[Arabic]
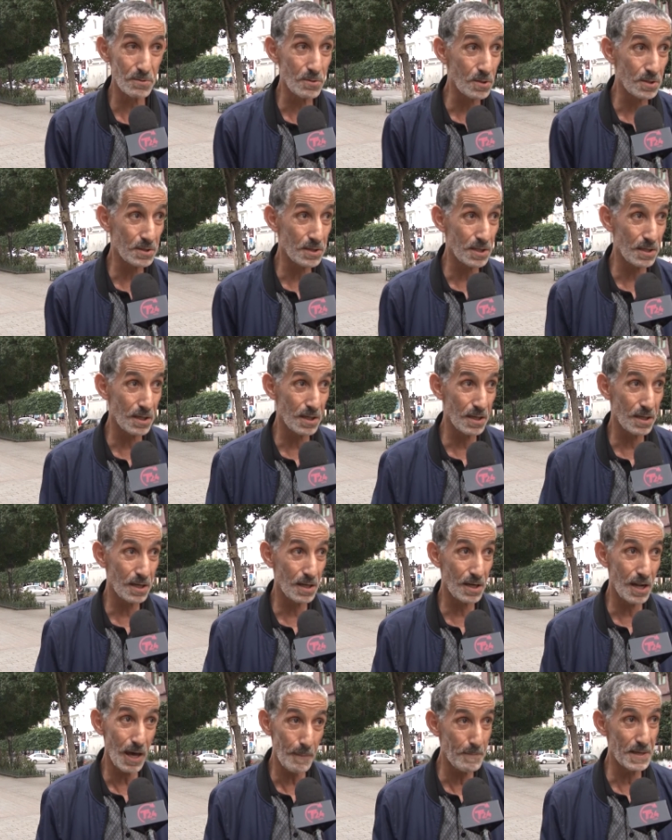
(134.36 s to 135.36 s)
درت
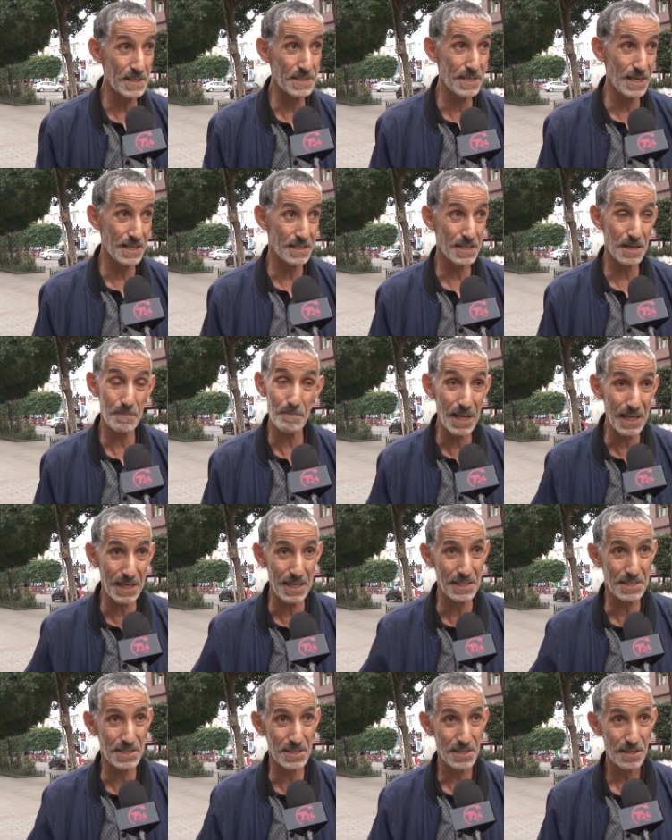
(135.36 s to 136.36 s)
الحباس ياسر ما
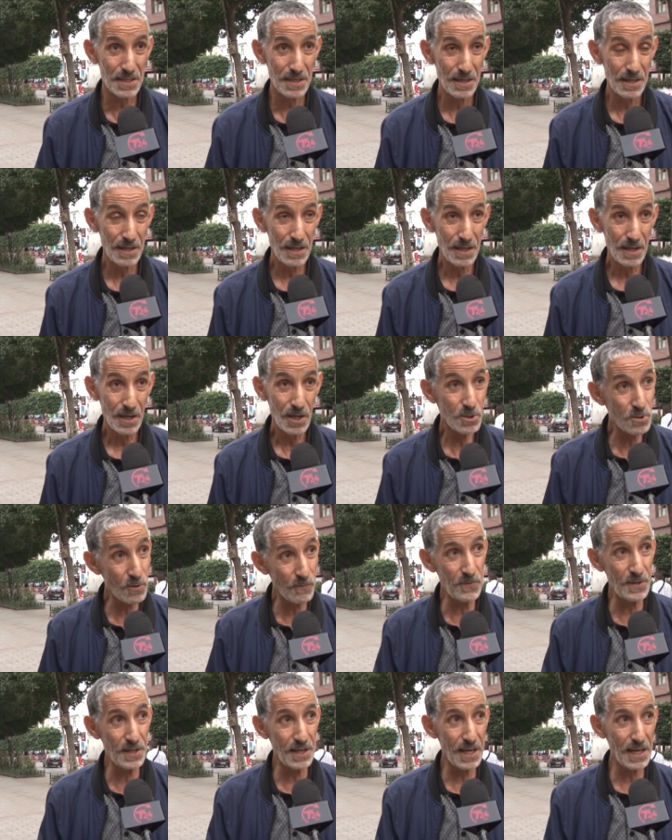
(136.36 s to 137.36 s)
لقيتش
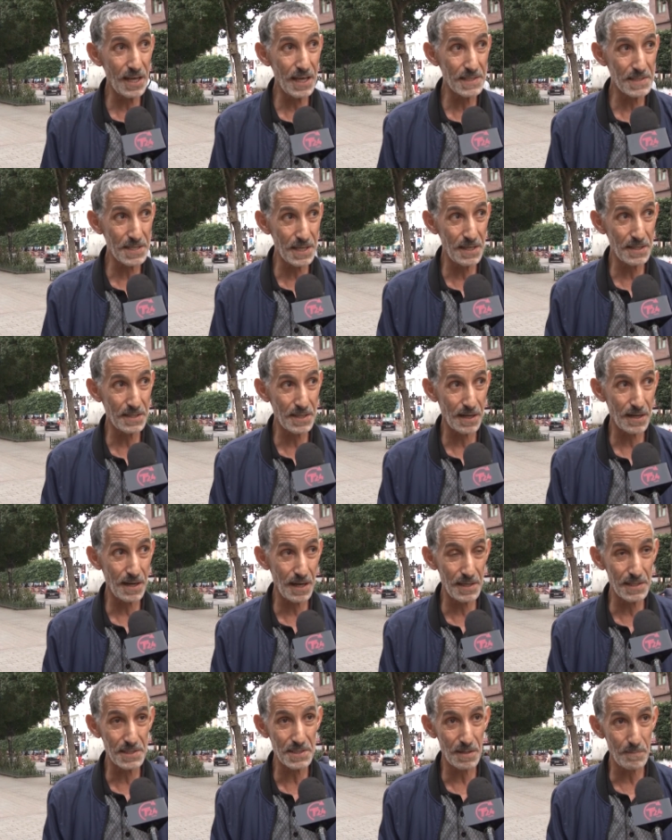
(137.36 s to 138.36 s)
شوف لنا يا سيدي
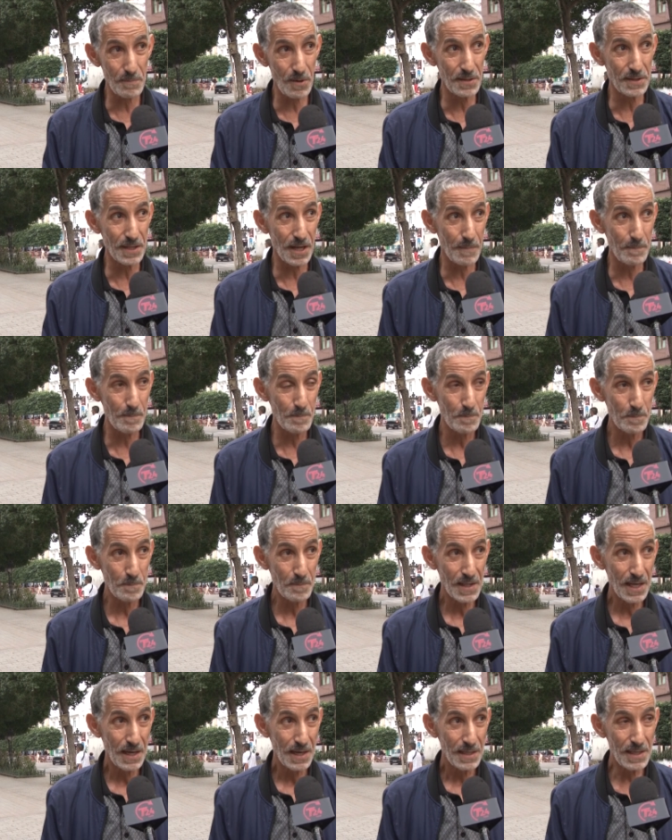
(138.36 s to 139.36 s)
الرئيس المحترم
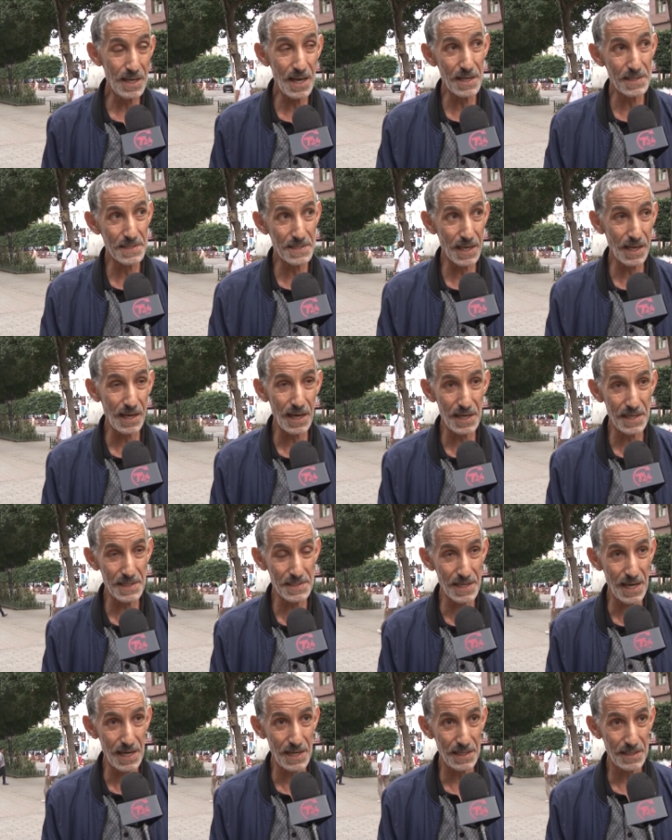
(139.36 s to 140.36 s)
يا سي
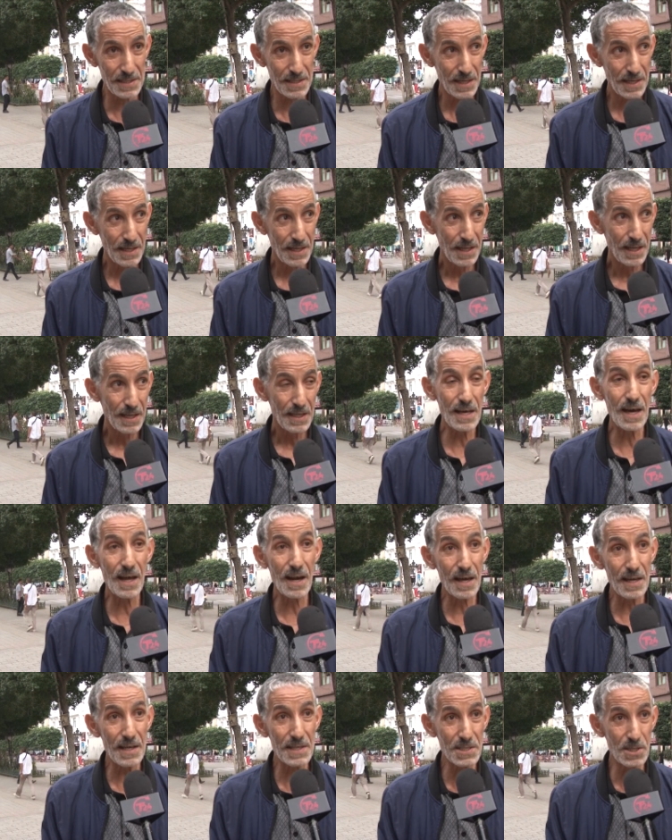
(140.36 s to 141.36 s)
قيس سعيد يا
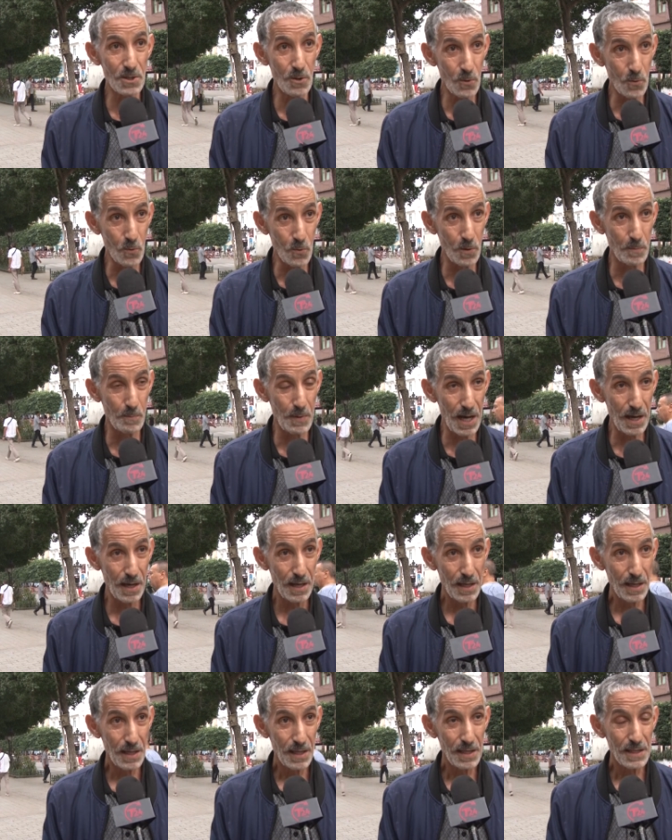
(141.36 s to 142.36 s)
رئيس الحكومة
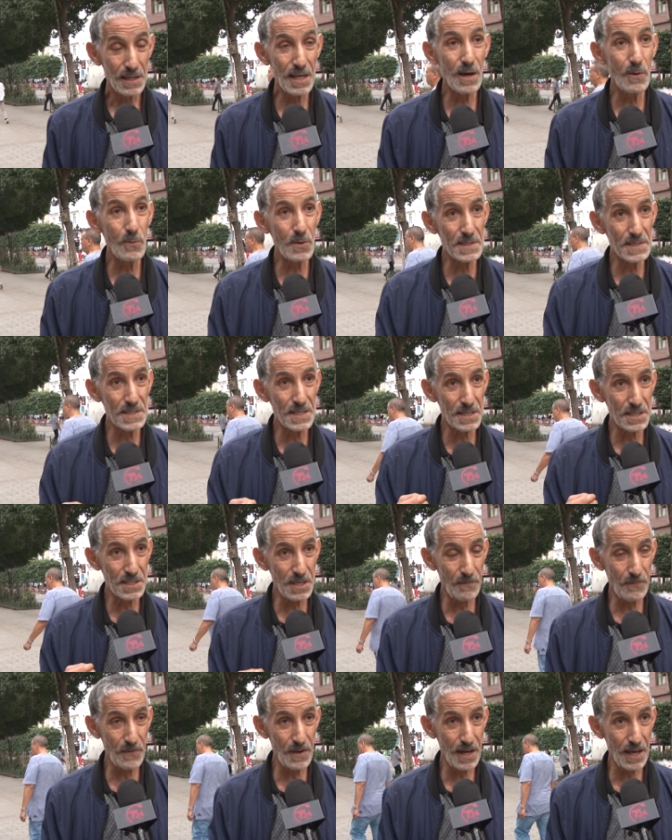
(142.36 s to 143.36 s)
يا وزير
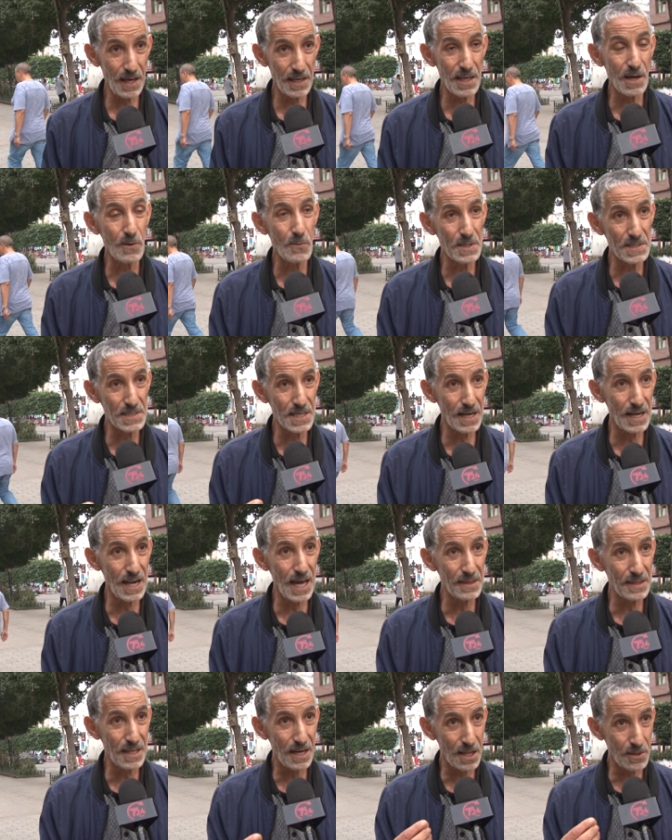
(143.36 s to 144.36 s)
الدفاع يا وزير
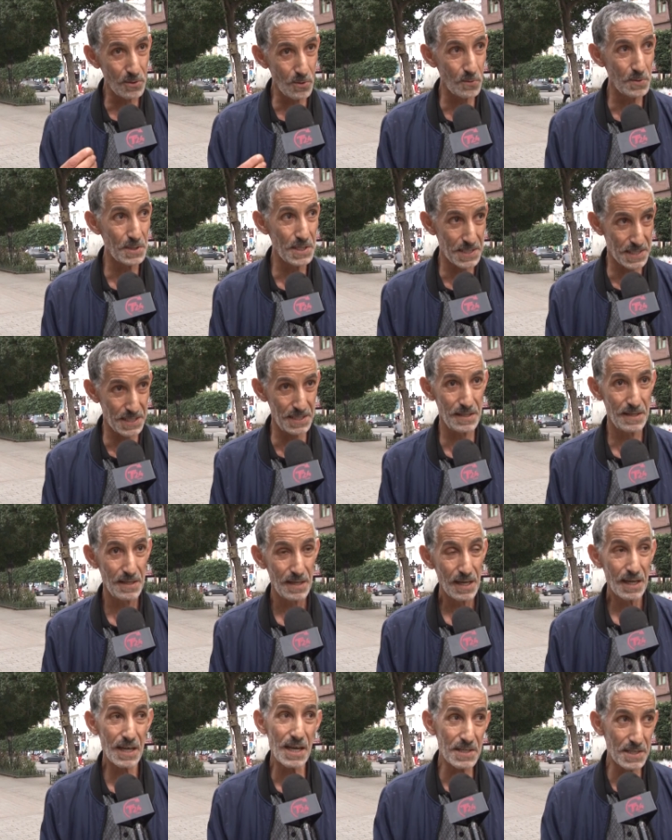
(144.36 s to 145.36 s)
العدل التونسي
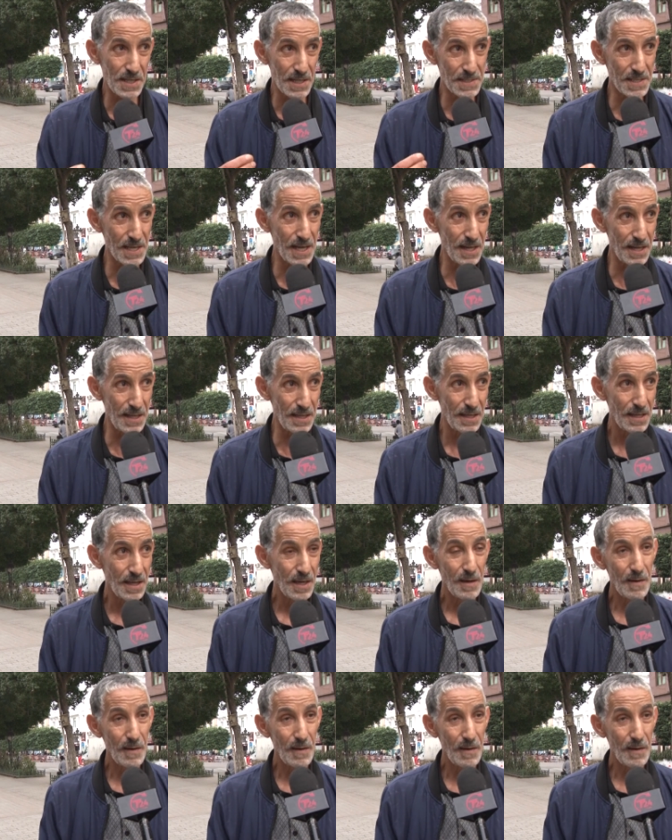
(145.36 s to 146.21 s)
كجزائري